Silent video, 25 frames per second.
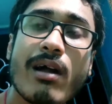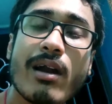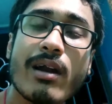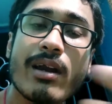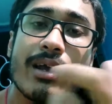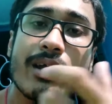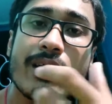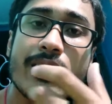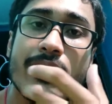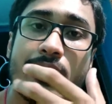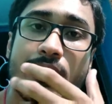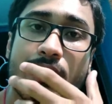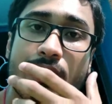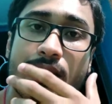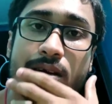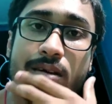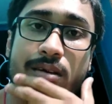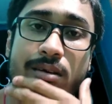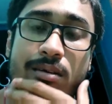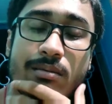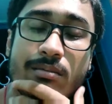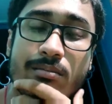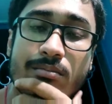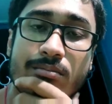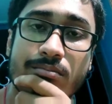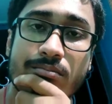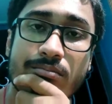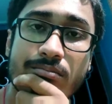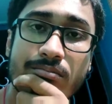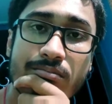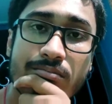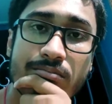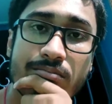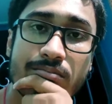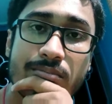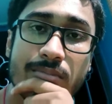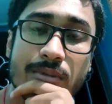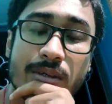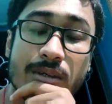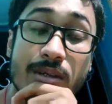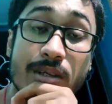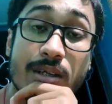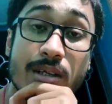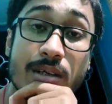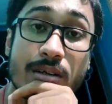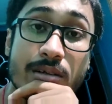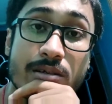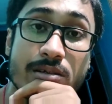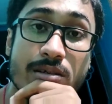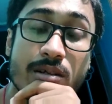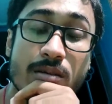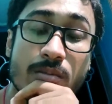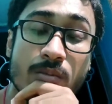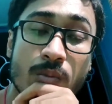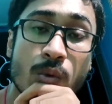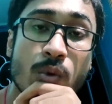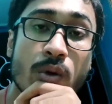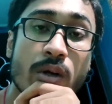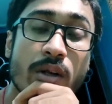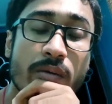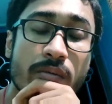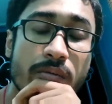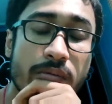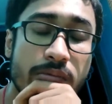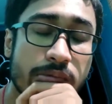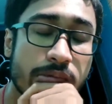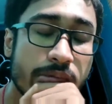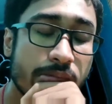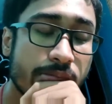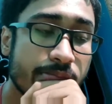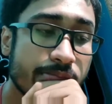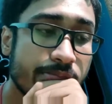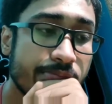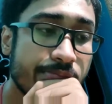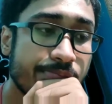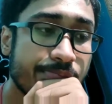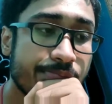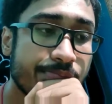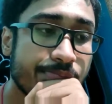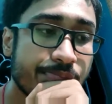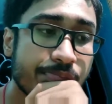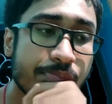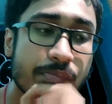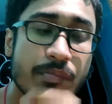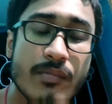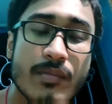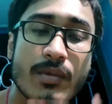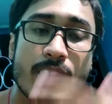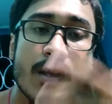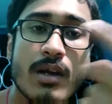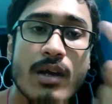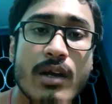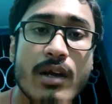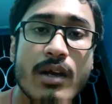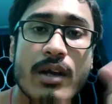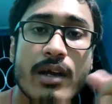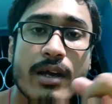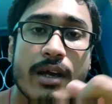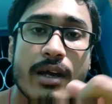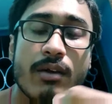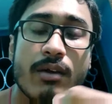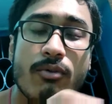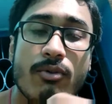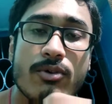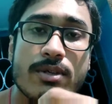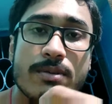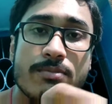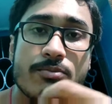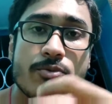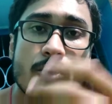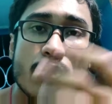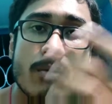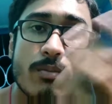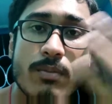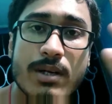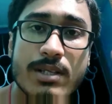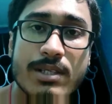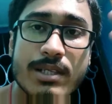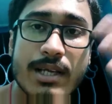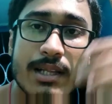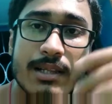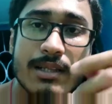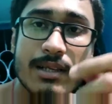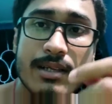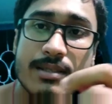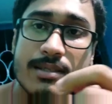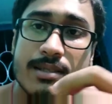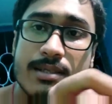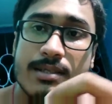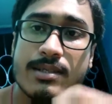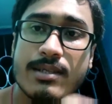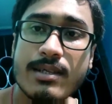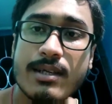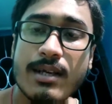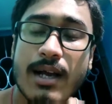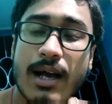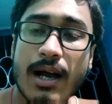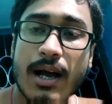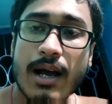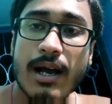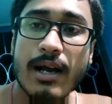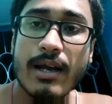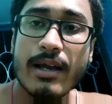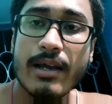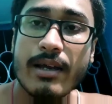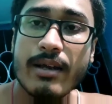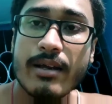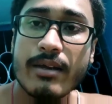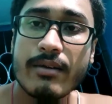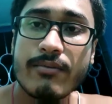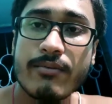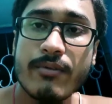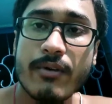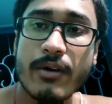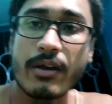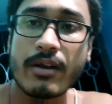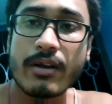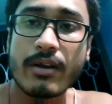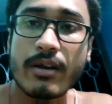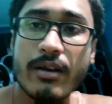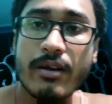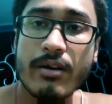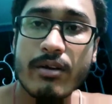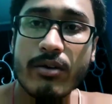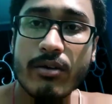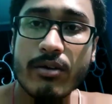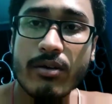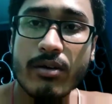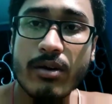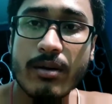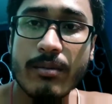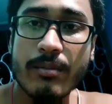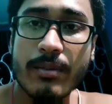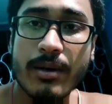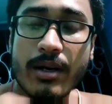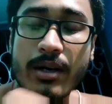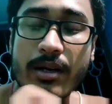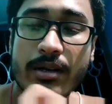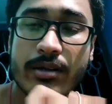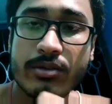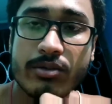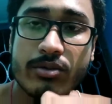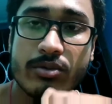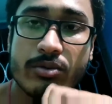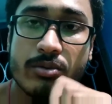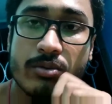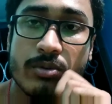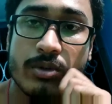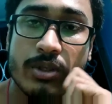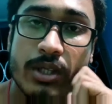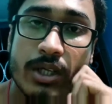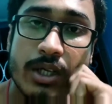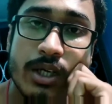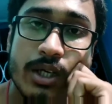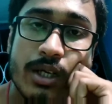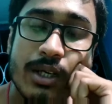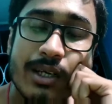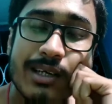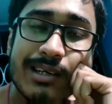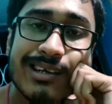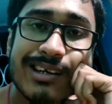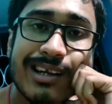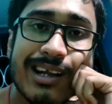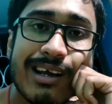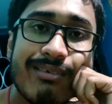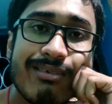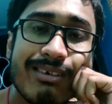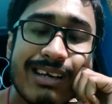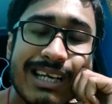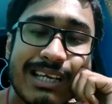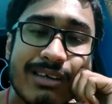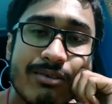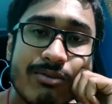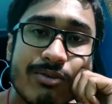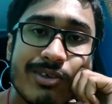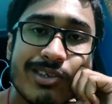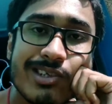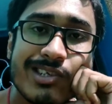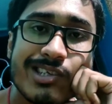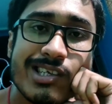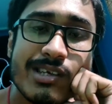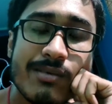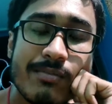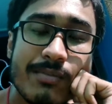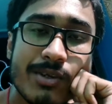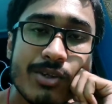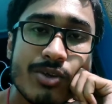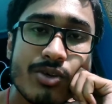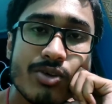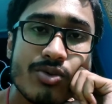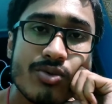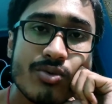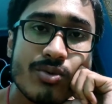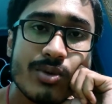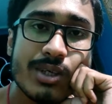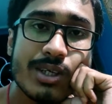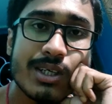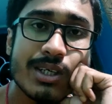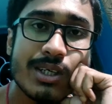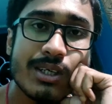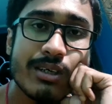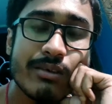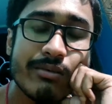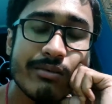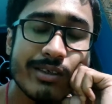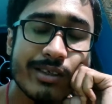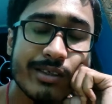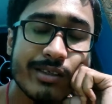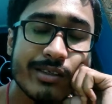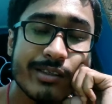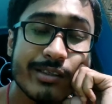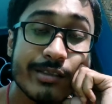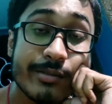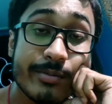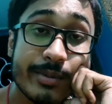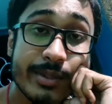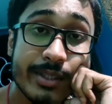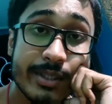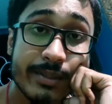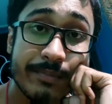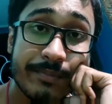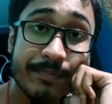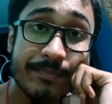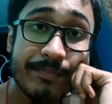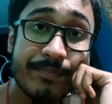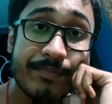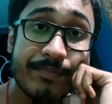अटैक किया क्यों रीज़न मोटिव खैर वो सब छोड़ो बरसात का सीज़न आ गया है फाइनली और हमारे जो ट्रैवल है वो सीमित हो चुके हैं एडवेंचर्स भी